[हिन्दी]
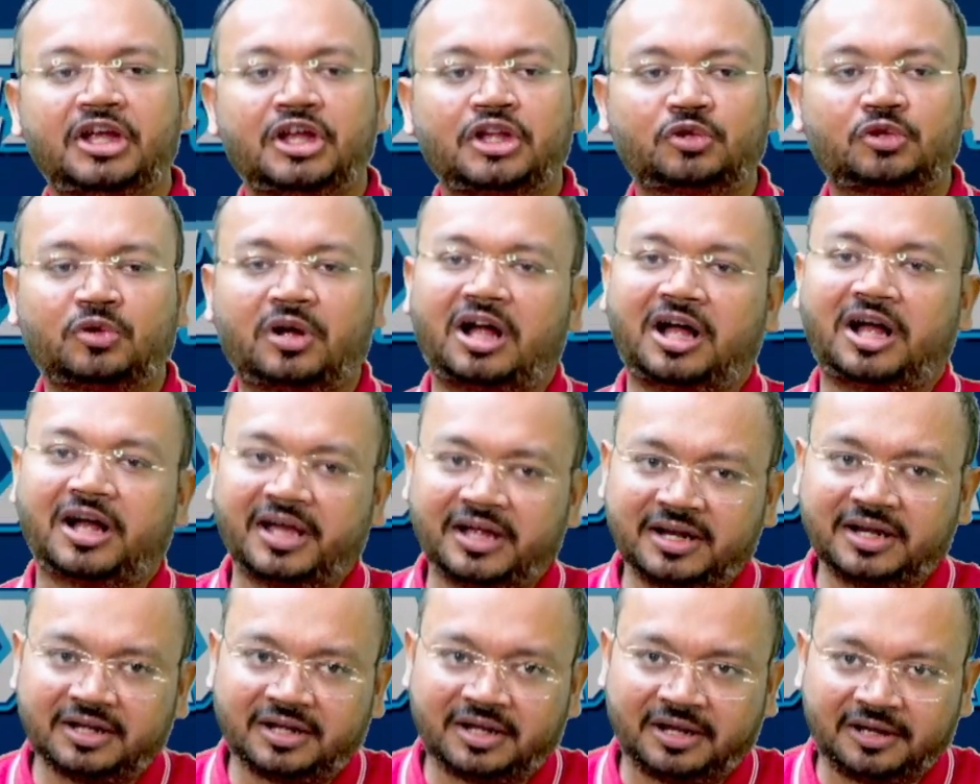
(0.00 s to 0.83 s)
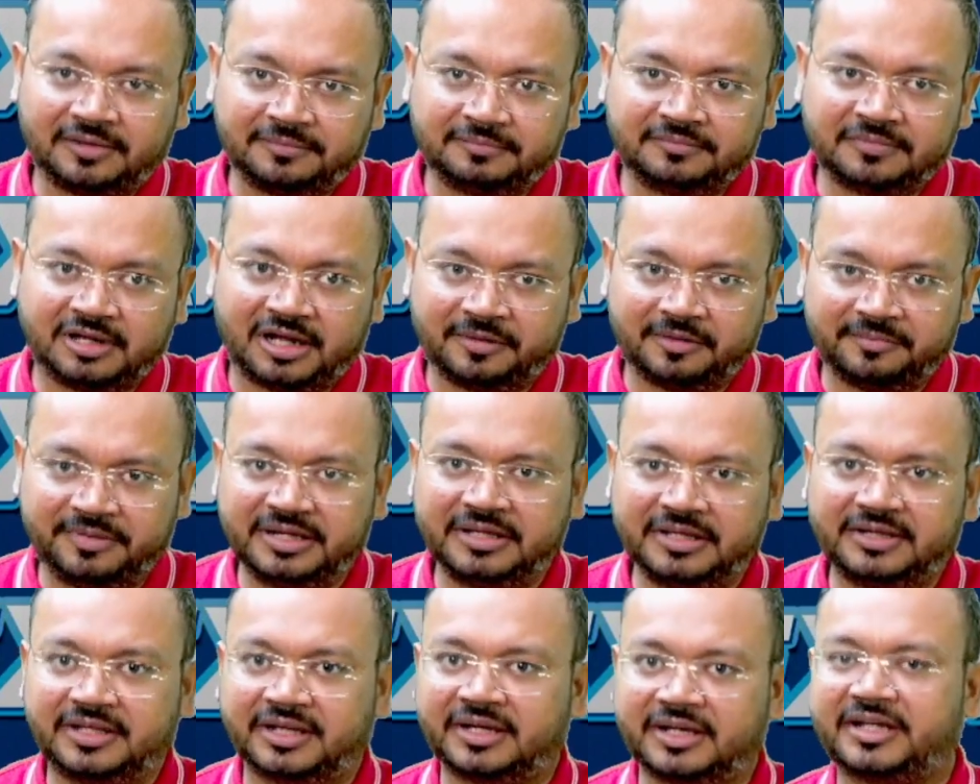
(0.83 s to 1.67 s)
तो अगर हम अभी
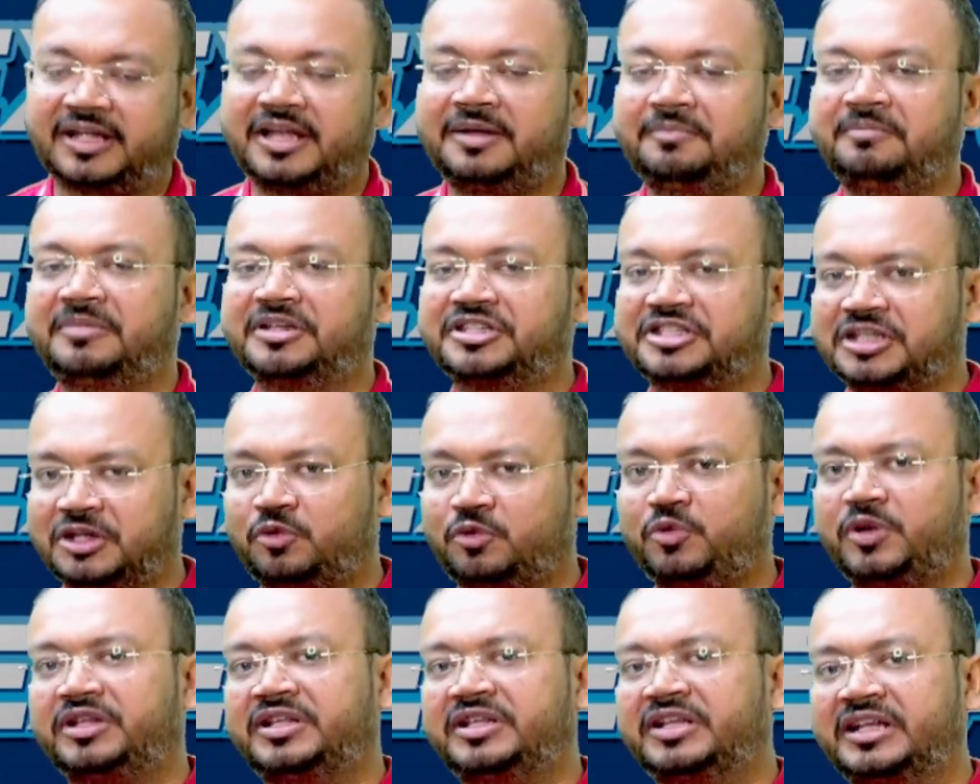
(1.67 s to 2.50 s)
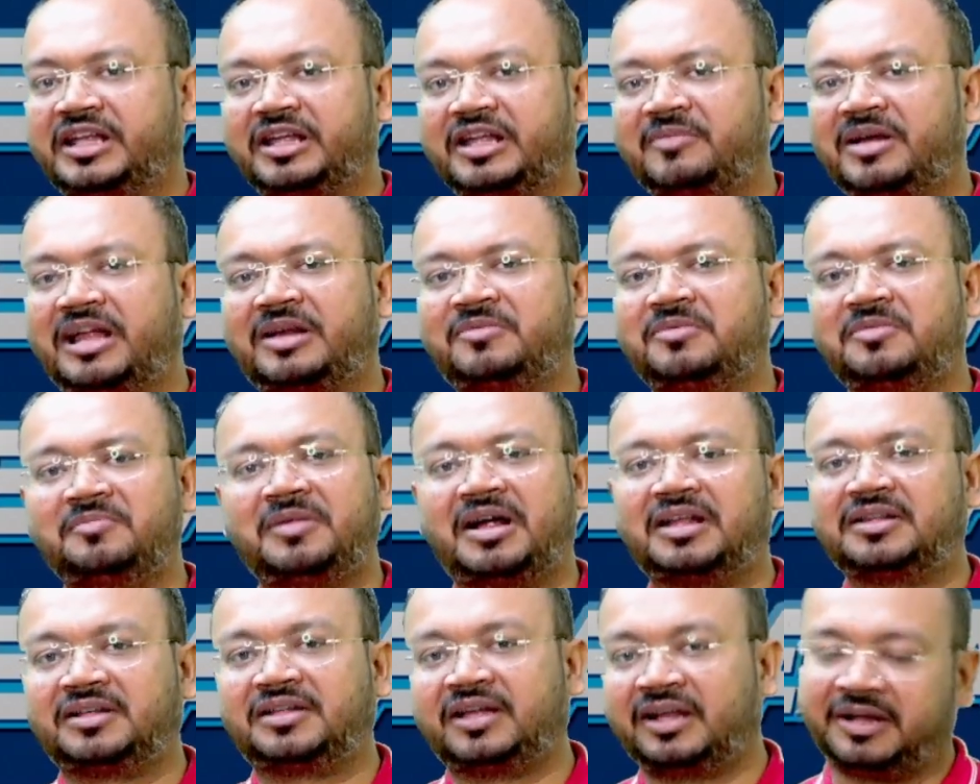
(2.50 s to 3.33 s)
तक के बचे हुए दिन के बारे में
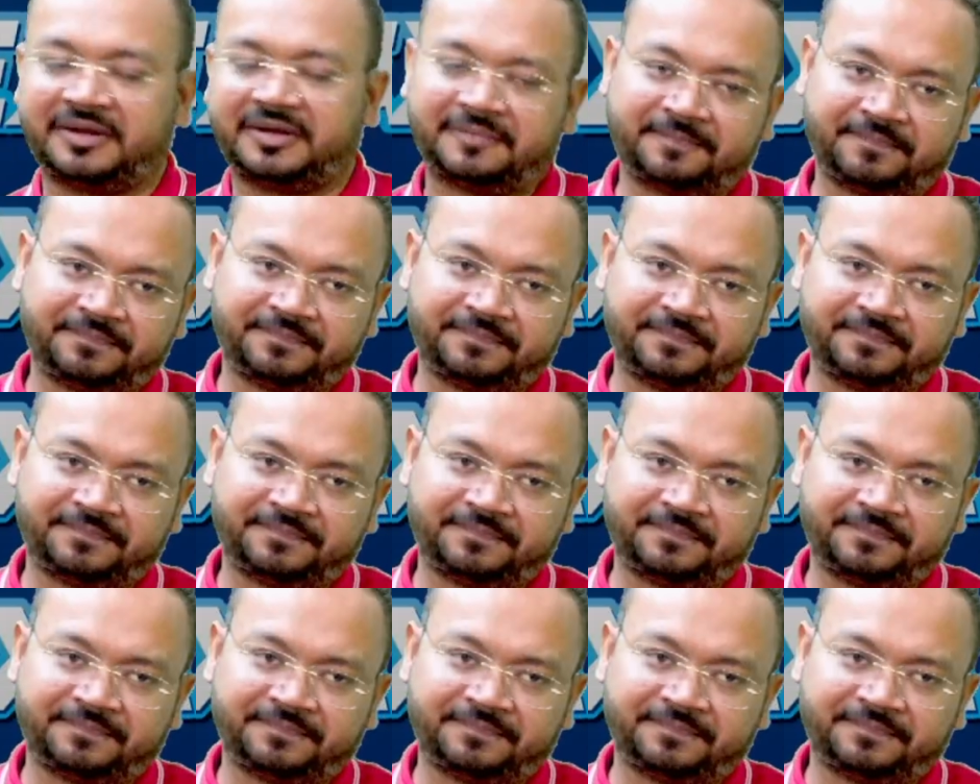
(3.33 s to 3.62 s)
बात करें